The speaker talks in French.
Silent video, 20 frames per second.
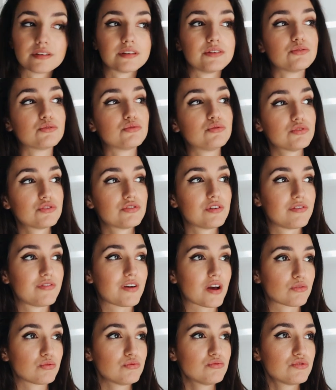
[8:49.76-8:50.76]
Et du coup, je vais le
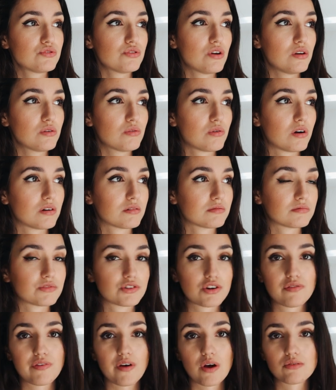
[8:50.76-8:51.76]
faire toute seule quoi.
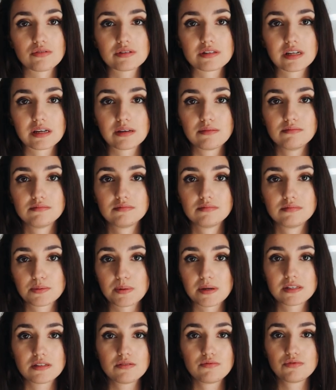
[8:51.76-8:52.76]
Je vais le faire en stream. Je
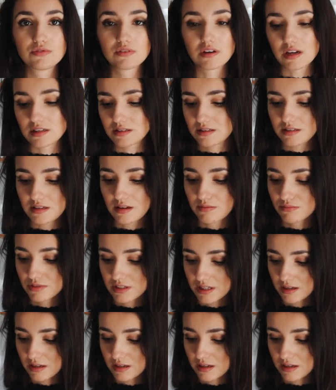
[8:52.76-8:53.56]
sais pas si vous aurez assisté à mon